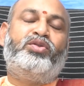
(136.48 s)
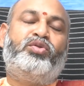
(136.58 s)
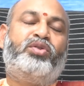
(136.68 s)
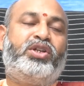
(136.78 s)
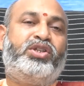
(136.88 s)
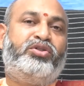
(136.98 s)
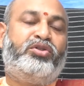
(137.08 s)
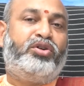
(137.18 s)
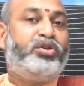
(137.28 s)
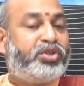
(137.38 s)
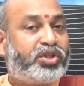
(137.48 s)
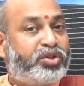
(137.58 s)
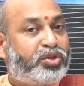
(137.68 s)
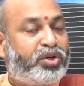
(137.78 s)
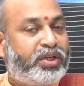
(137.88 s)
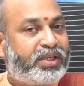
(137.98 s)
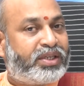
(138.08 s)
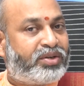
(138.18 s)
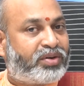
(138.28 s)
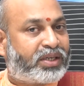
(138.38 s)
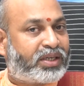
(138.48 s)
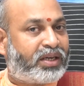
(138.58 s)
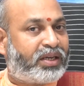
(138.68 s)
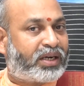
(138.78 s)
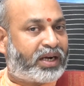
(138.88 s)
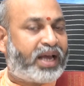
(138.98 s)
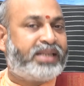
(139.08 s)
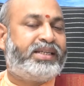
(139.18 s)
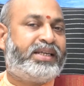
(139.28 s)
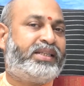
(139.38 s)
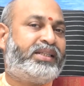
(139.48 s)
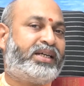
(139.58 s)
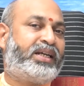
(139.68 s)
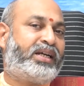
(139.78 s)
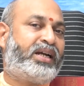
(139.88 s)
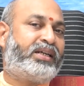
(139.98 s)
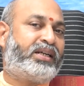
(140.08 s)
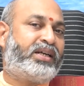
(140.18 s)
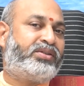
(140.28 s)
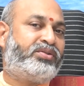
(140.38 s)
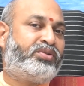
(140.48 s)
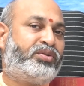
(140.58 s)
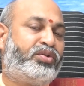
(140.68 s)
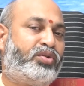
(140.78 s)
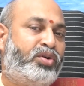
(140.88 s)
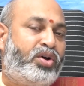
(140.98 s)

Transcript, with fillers: శుక్రచంద్రుల్లో చంద్రుడి యొక్క రాశి ఏదైతే కర్కాటక రాశి ఉంటుందో